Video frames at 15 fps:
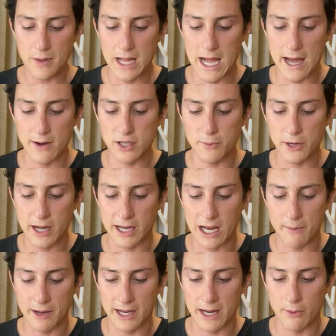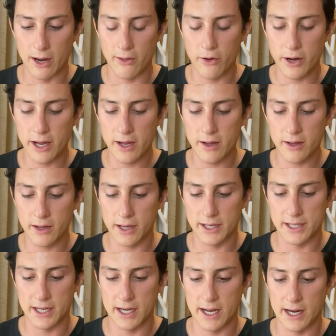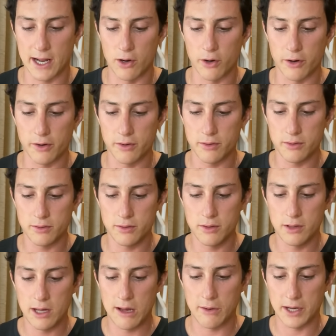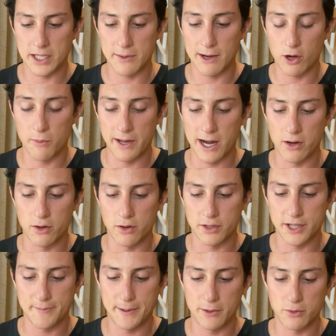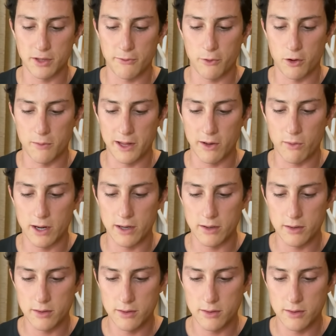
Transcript: A ver, vamos a poner aquí la máquina voladora, que se carga el horno. Aunque se va a comer a los espíritus de fuego, me da igual.